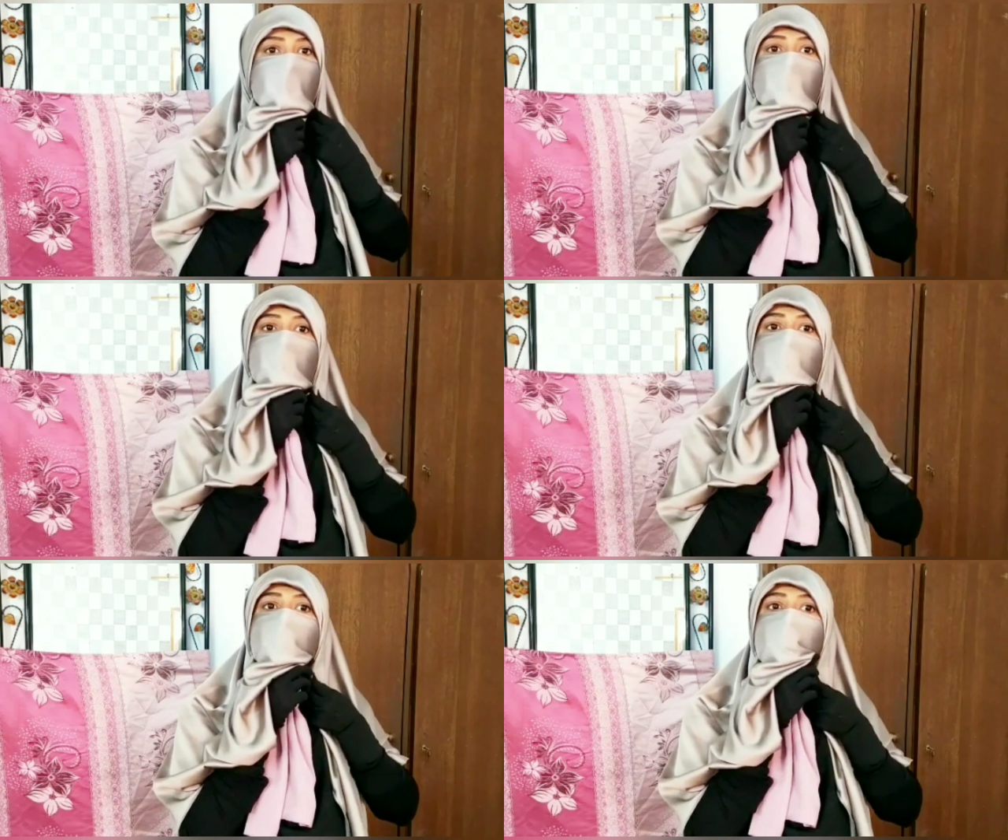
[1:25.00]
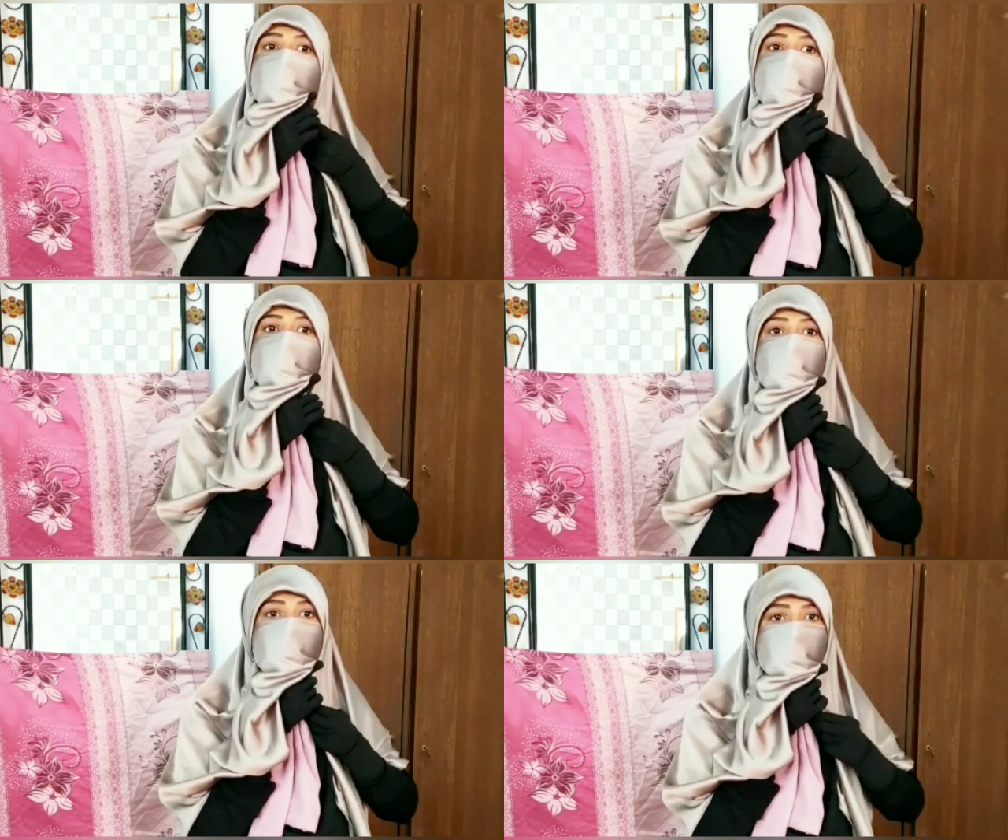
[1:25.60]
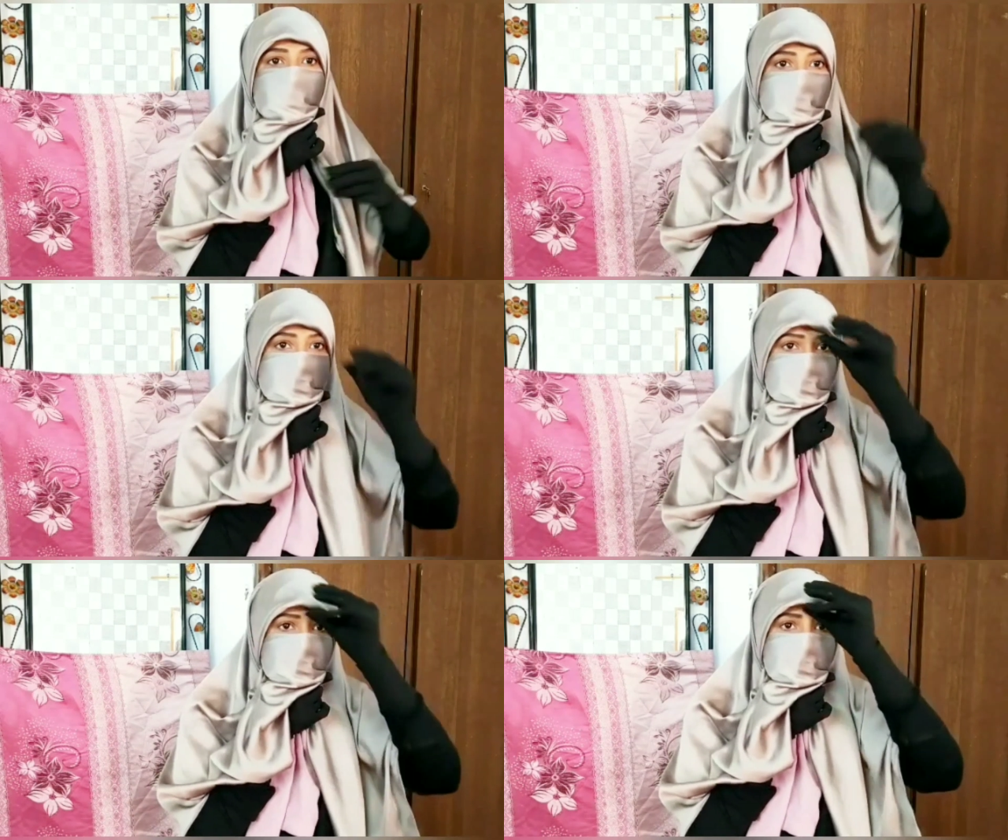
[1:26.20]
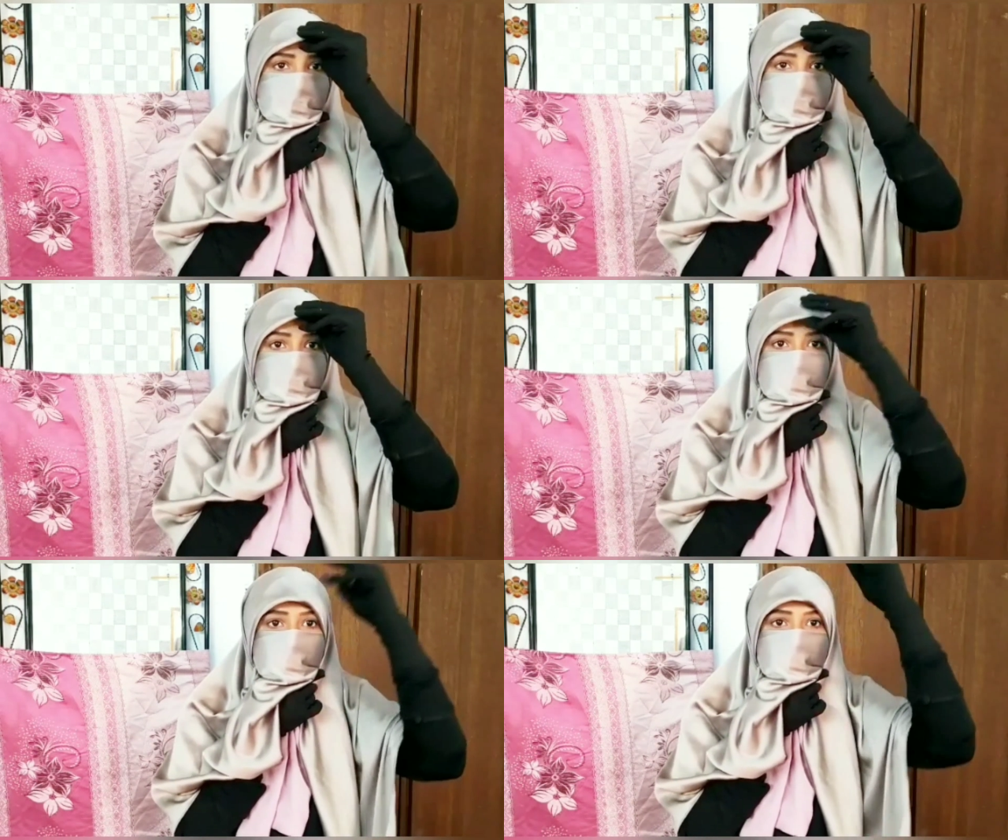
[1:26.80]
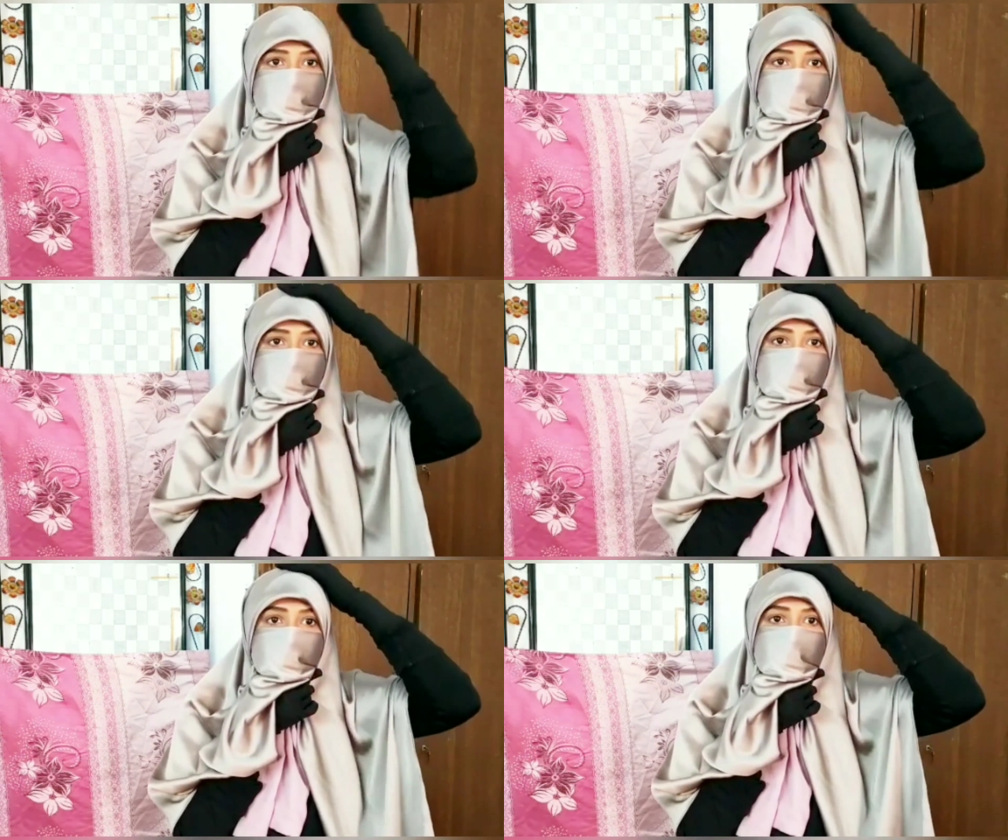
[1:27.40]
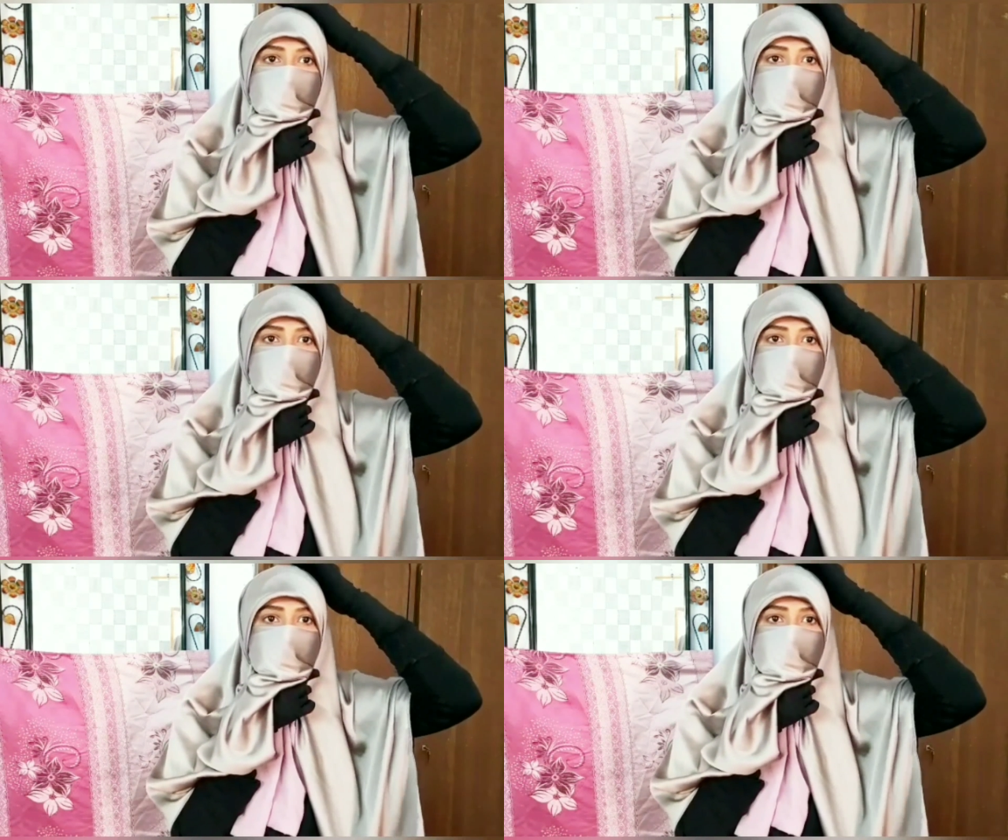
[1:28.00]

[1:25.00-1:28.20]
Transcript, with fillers: इसे नीचे वाले पार्ट के साथ पिन अप करना है